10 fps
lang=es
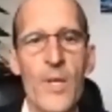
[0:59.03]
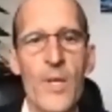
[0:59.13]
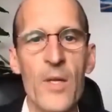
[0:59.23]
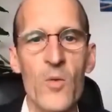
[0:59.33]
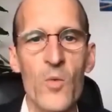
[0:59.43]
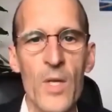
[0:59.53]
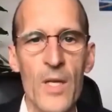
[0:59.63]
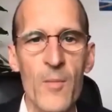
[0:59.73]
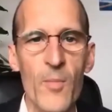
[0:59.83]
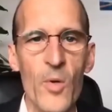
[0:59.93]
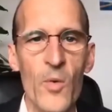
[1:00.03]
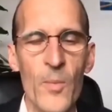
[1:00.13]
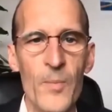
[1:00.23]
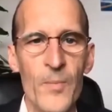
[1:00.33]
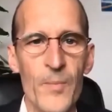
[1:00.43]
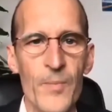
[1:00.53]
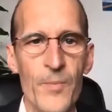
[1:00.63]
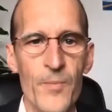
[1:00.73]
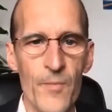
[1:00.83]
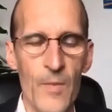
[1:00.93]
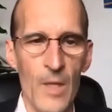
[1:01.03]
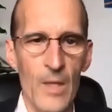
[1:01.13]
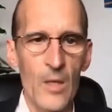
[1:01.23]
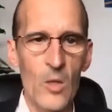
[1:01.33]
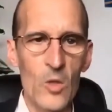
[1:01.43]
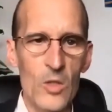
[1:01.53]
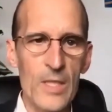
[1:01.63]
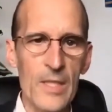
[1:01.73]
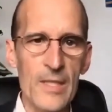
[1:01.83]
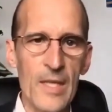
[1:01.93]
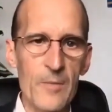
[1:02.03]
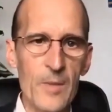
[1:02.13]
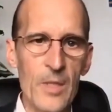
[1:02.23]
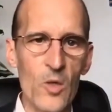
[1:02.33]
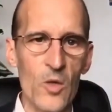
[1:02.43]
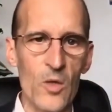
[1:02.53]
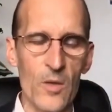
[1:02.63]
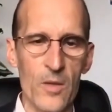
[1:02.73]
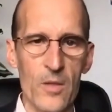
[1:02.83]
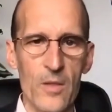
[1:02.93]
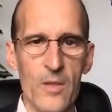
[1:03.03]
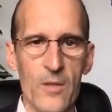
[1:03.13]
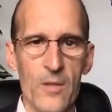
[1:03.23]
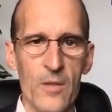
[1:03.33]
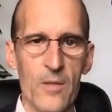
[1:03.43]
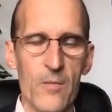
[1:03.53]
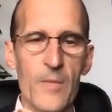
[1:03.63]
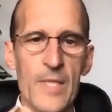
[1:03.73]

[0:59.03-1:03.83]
poner un ejemplo. No sé si estáis viendo, me